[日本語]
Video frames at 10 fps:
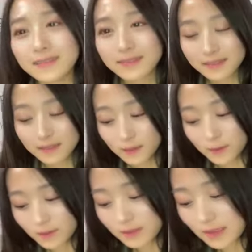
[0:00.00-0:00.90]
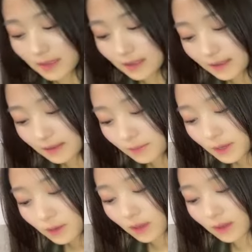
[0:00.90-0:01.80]
うんこんな
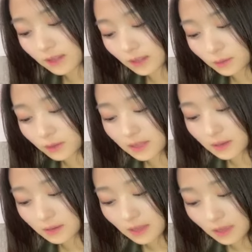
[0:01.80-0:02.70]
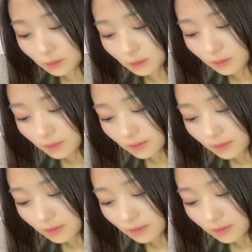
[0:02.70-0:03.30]
眉毛がちゃんとしてるねあと